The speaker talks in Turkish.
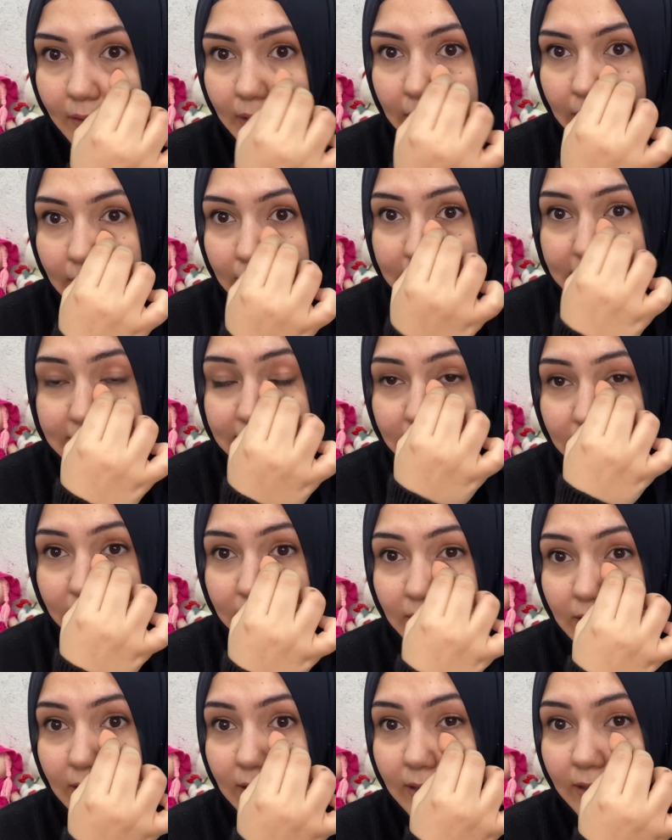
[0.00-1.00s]
hastalıkla
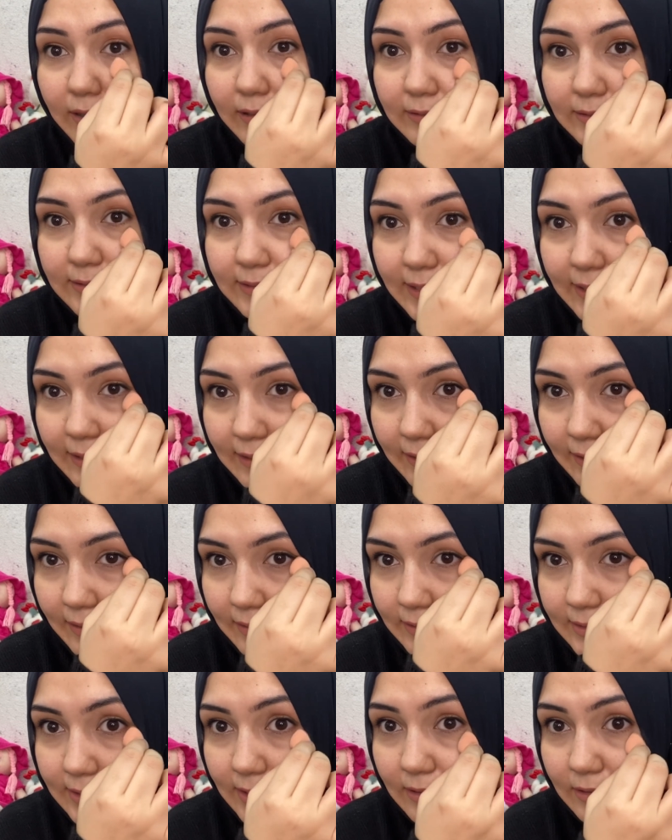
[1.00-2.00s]
alakalı değil yani.
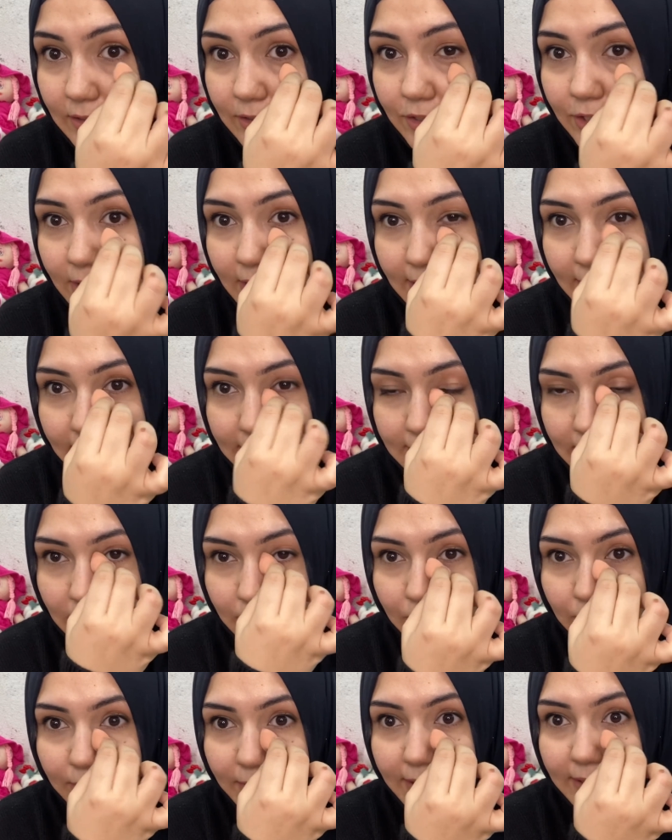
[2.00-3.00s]
Sadece genetik
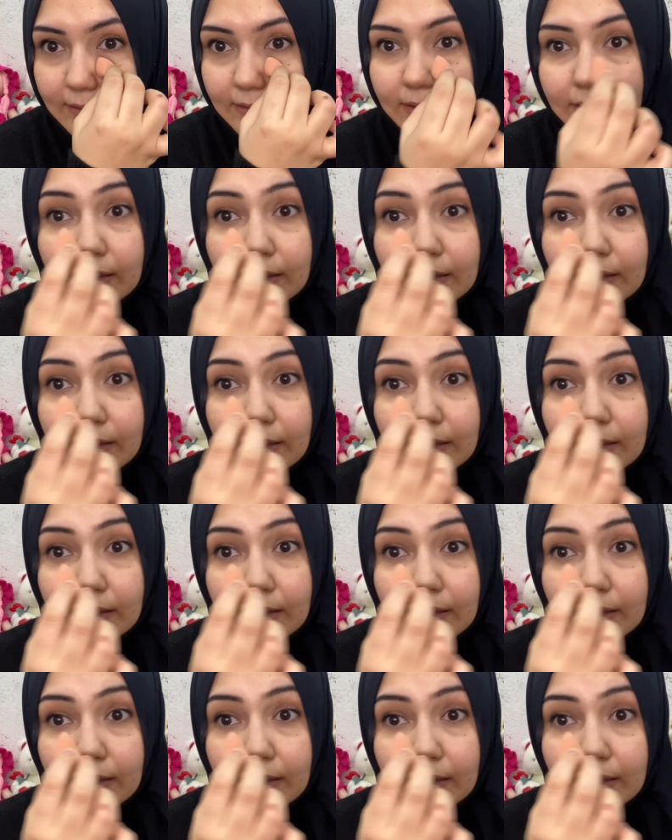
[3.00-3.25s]
bu bende.